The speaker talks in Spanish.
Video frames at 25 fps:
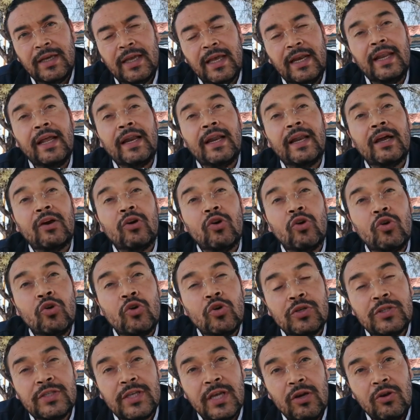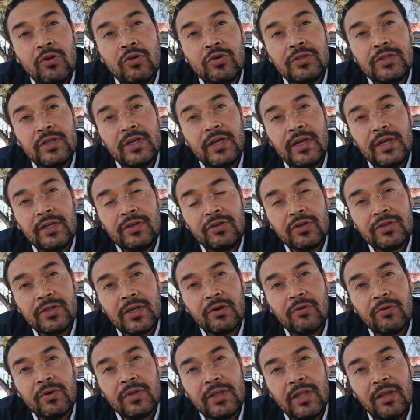que le reconoce los
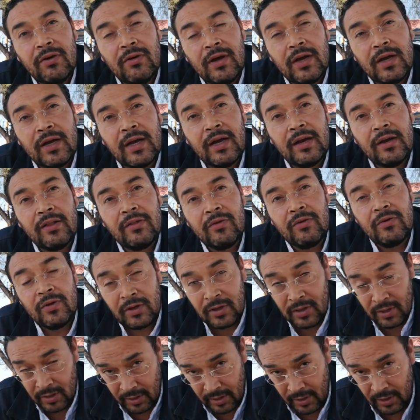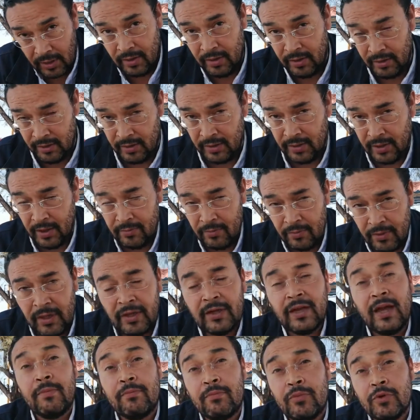derechos a Cuitlava
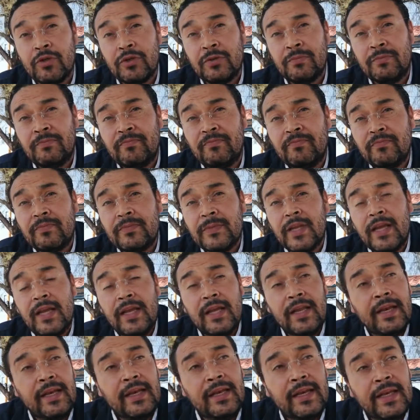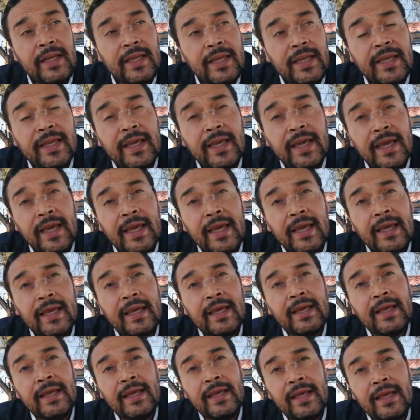Cardona Campos, ni
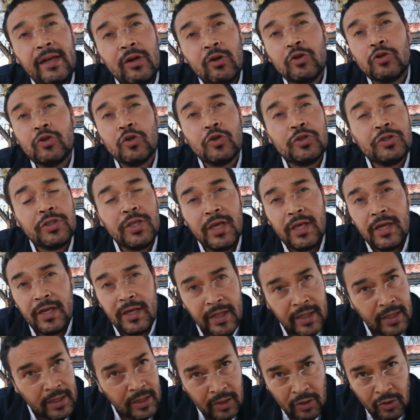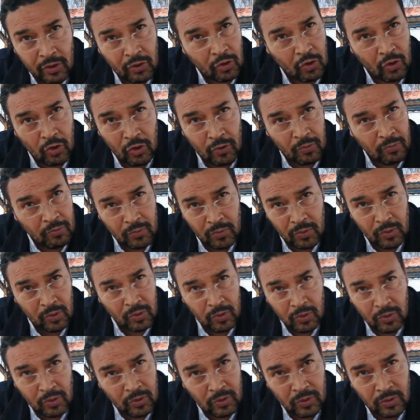que lo sostiene
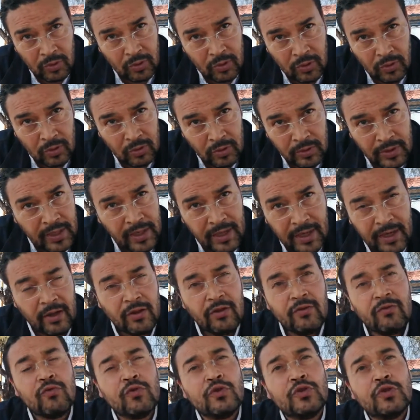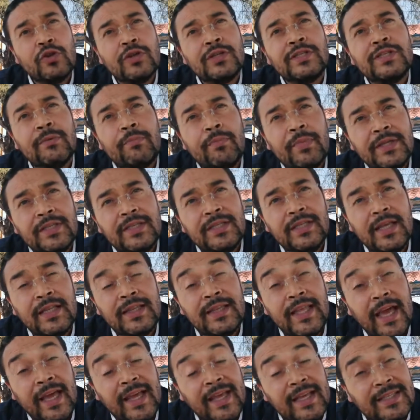como delegado en funciones de
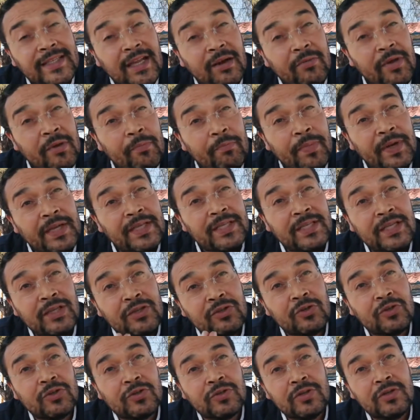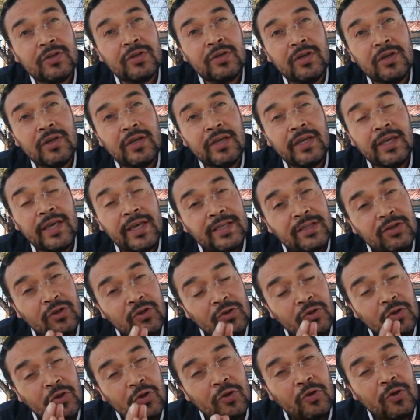presidente. Hay que ser bien precisos y
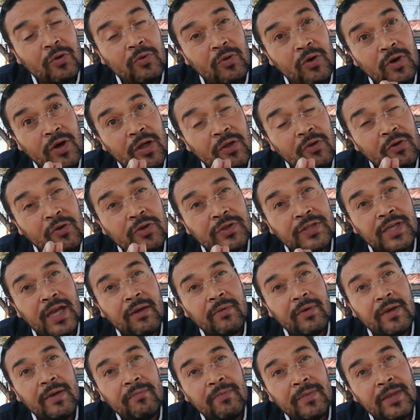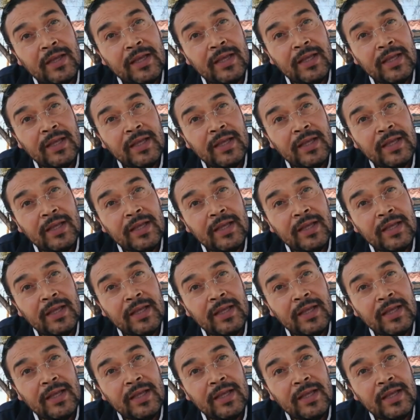eso todo abogado lo sabe.